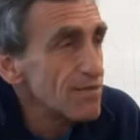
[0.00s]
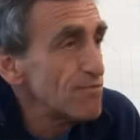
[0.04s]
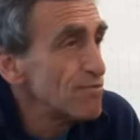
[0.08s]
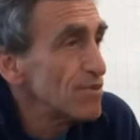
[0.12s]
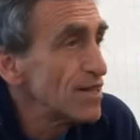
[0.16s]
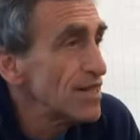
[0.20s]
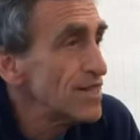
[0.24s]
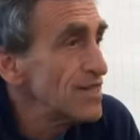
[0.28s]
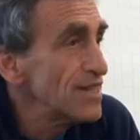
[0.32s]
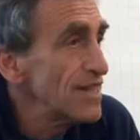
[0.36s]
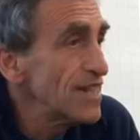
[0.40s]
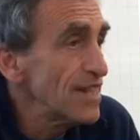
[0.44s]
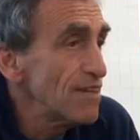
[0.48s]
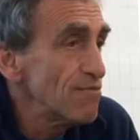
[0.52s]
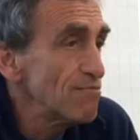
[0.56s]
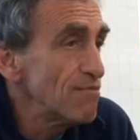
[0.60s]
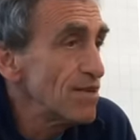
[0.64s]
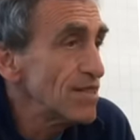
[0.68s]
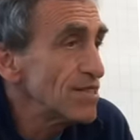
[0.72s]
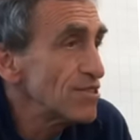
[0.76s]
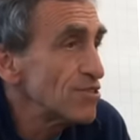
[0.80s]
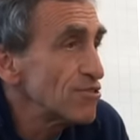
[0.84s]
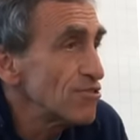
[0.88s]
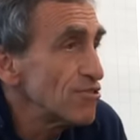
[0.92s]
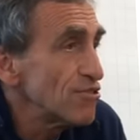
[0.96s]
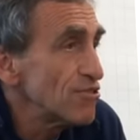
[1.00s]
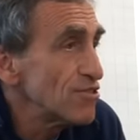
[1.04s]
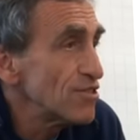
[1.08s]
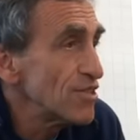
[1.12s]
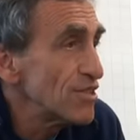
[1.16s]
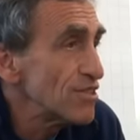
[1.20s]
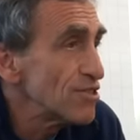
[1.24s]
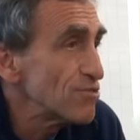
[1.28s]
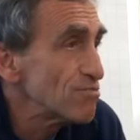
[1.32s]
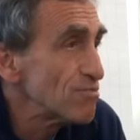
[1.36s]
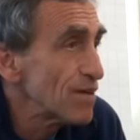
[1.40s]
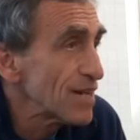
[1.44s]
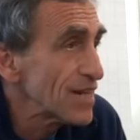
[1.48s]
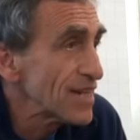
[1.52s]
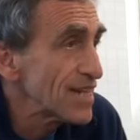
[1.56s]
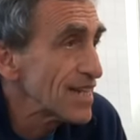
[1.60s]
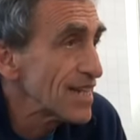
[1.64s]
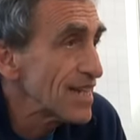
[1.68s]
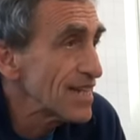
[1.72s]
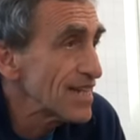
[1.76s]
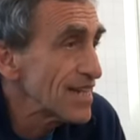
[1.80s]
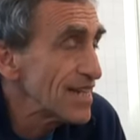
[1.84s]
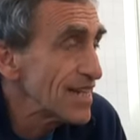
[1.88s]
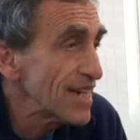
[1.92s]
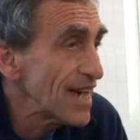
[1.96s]
prenderei un bastone, gli
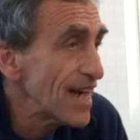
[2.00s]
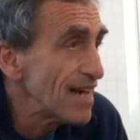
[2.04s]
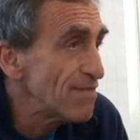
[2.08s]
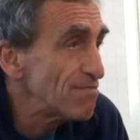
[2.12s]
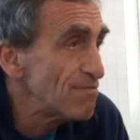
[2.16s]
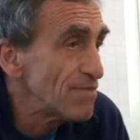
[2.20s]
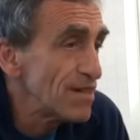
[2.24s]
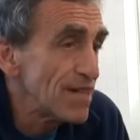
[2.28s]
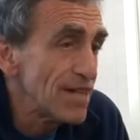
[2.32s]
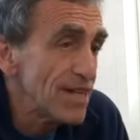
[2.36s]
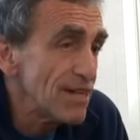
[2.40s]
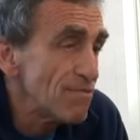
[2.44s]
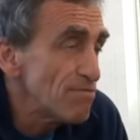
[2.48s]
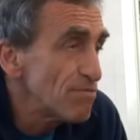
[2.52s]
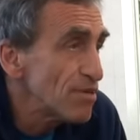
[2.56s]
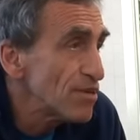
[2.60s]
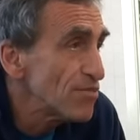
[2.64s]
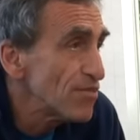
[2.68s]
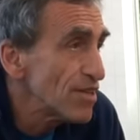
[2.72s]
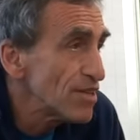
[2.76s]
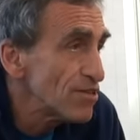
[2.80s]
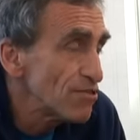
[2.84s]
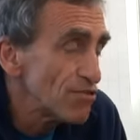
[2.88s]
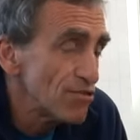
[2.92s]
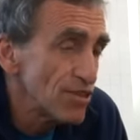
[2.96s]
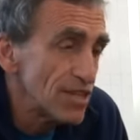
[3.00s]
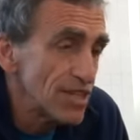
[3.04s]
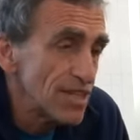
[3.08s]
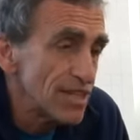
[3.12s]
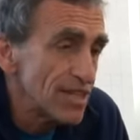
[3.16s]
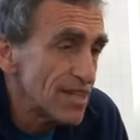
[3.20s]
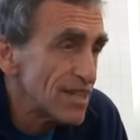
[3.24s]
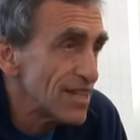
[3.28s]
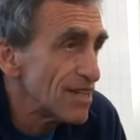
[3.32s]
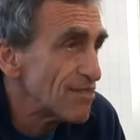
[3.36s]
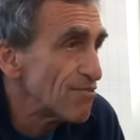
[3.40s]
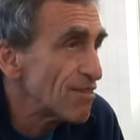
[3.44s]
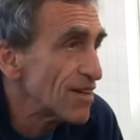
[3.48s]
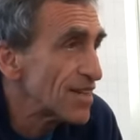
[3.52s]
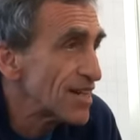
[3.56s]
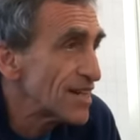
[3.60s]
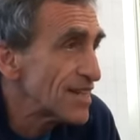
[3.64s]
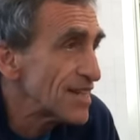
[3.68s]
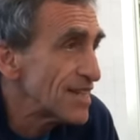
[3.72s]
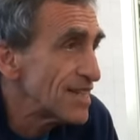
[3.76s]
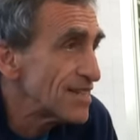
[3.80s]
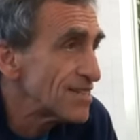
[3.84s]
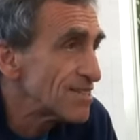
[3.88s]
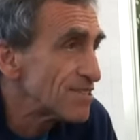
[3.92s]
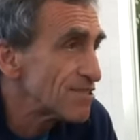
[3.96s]
spaccherei una gamba e poi vado lì e lo
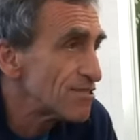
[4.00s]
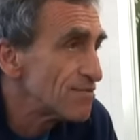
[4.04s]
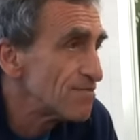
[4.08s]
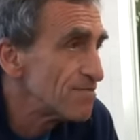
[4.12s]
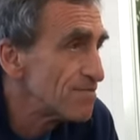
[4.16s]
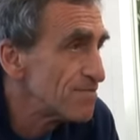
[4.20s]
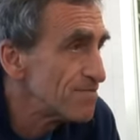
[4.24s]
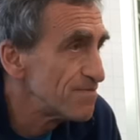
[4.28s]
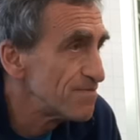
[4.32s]
accarezzo.